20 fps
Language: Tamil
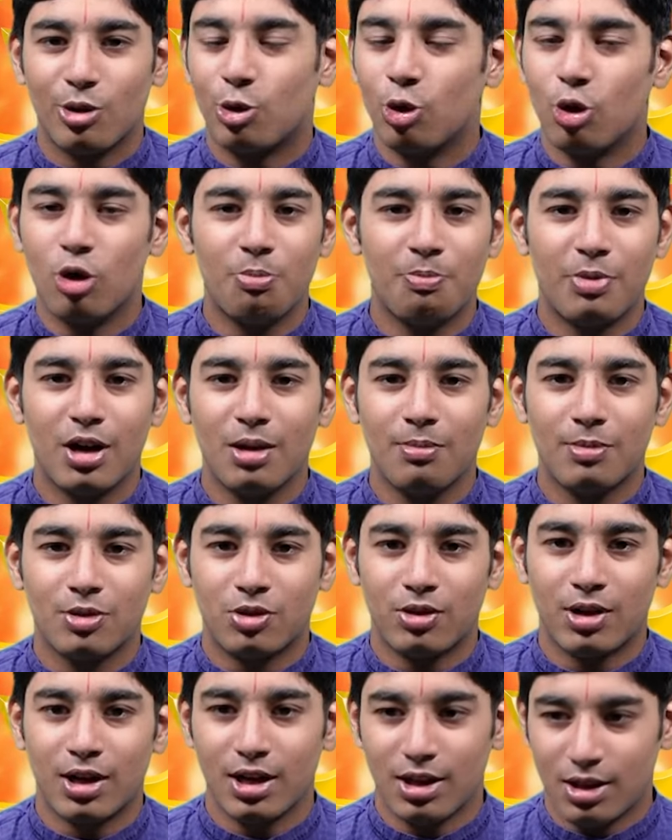கோபா
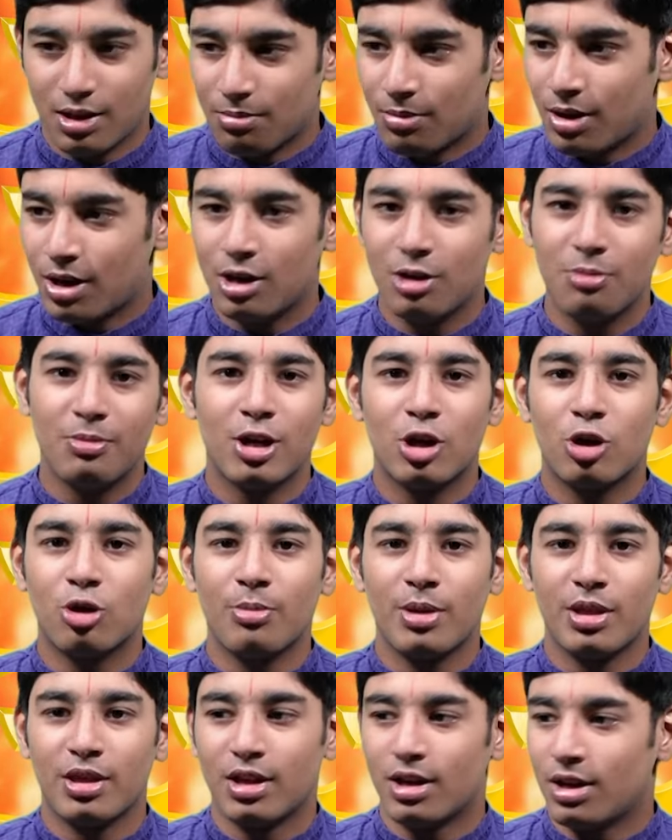மதுரா இந்த
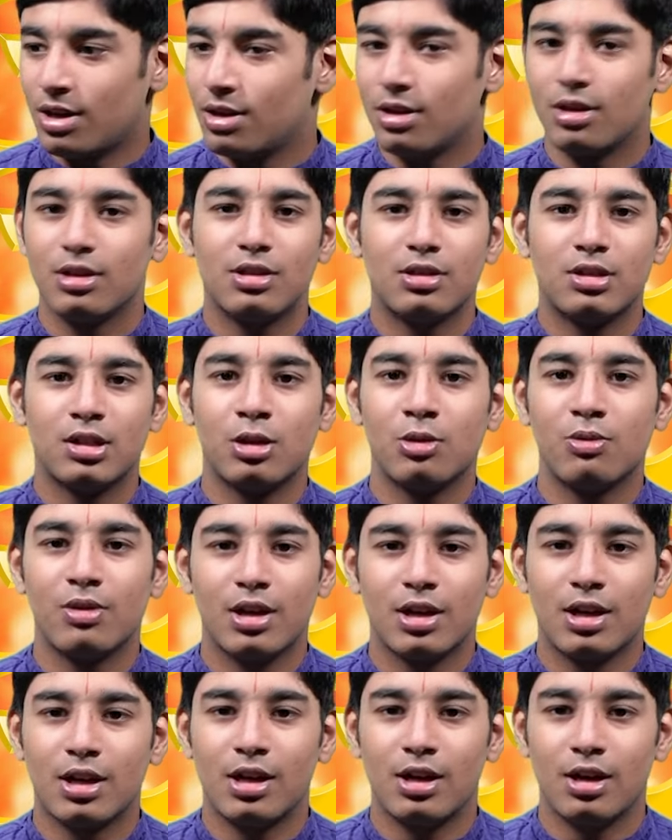மேய்க்கும் இந்த
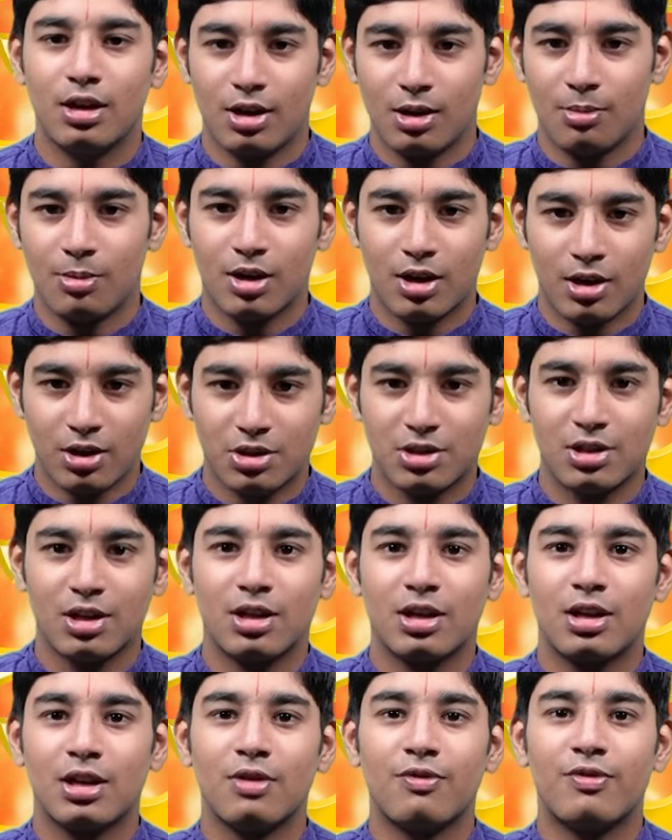சிறுவர்கள் நம்ம
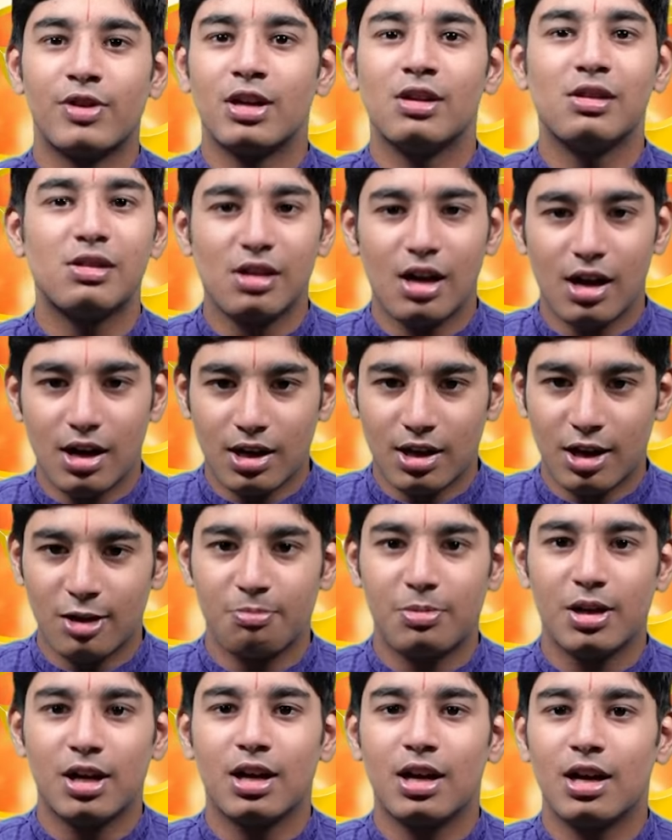கிருஷ்ணருக்கு ஃப்ரெண்ட்ஸாக
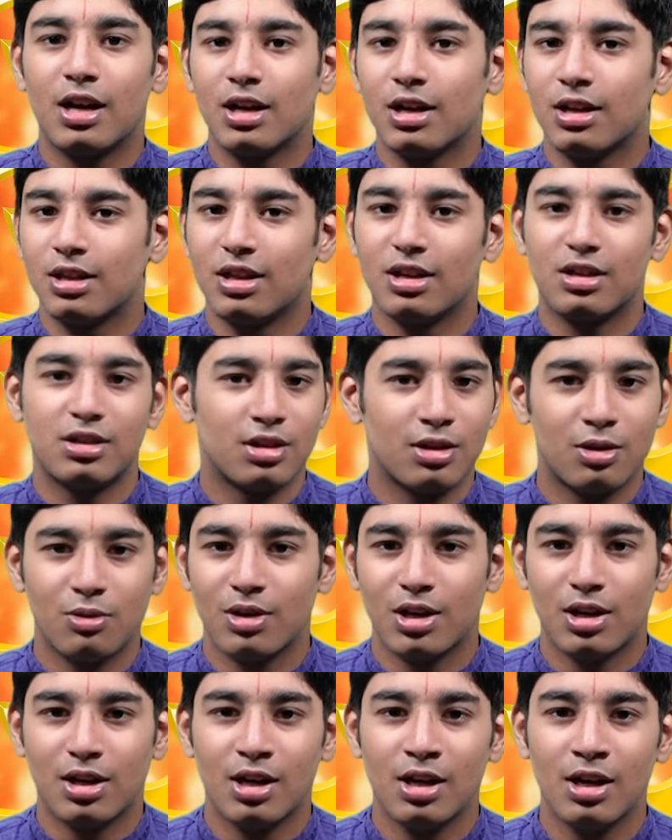நண்பர்களாக இருந்த
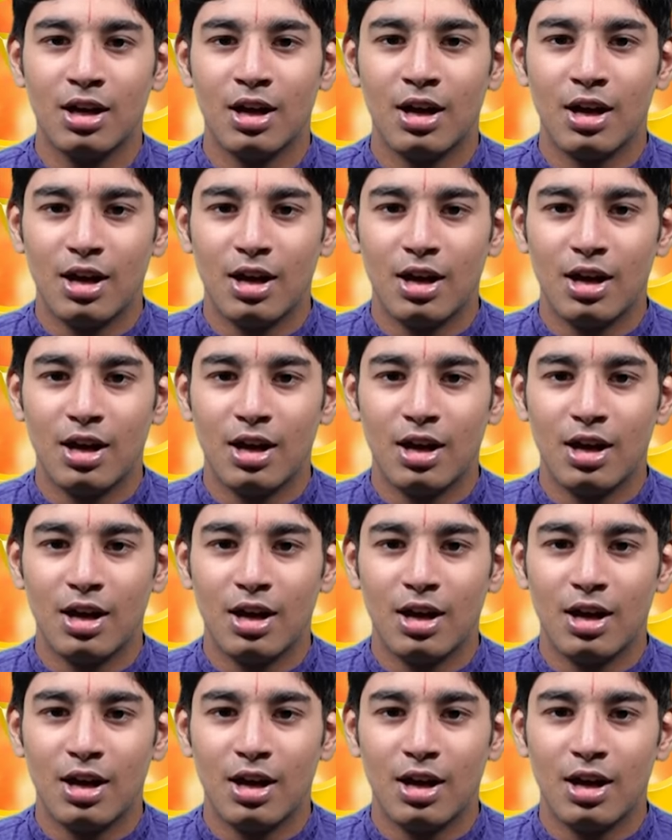சிறுவர்கள்